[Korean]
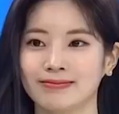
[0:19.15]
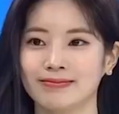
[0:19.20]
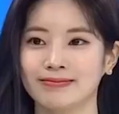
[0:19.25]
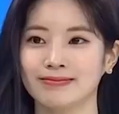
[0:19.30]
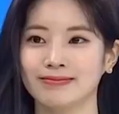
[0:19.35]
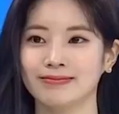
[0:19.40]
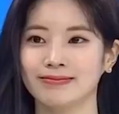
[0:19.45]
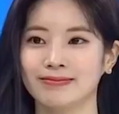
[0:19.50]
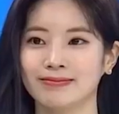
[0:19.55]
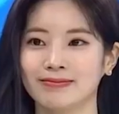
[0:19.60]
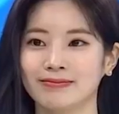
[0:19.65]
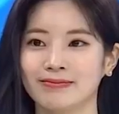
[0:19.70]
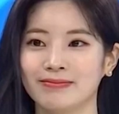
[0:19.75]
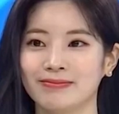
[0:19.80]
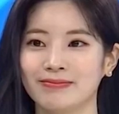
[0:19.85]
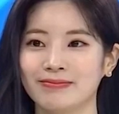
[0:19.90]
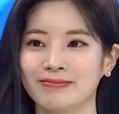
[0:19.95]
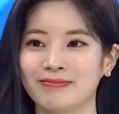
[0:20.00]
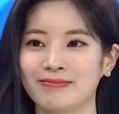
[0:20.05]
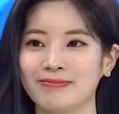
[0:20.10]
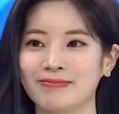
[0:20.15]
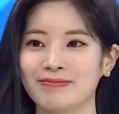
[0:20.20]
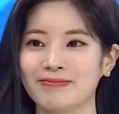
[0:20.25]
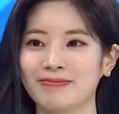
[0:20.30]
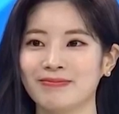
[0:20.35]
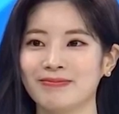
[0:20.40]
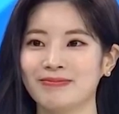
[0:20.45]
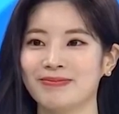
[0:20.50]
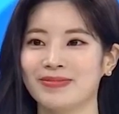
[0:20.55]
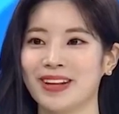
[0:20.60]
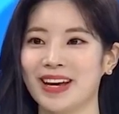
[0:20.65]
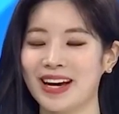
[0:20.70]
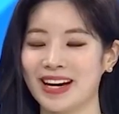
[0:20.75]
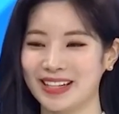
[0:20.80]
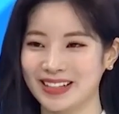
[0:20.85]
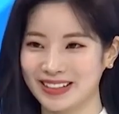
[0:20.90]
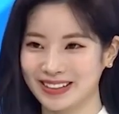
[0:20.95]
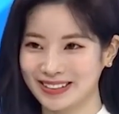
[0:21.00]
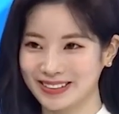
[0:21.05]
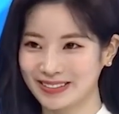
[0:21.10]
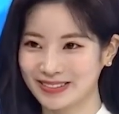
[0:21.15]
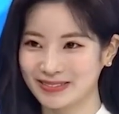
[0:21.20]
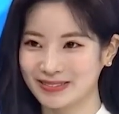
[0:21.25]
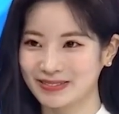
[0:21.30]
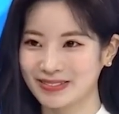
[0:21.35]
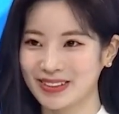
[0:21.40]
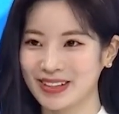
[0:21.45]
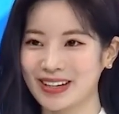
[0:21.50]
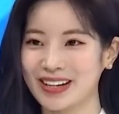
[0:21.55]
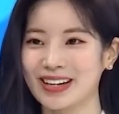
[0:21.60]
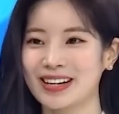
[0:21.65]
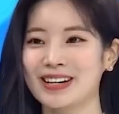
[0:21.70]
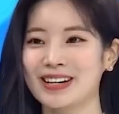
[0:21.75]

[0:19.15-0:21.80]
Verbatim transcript: 다현 씨, 네. 잘하셨습니다.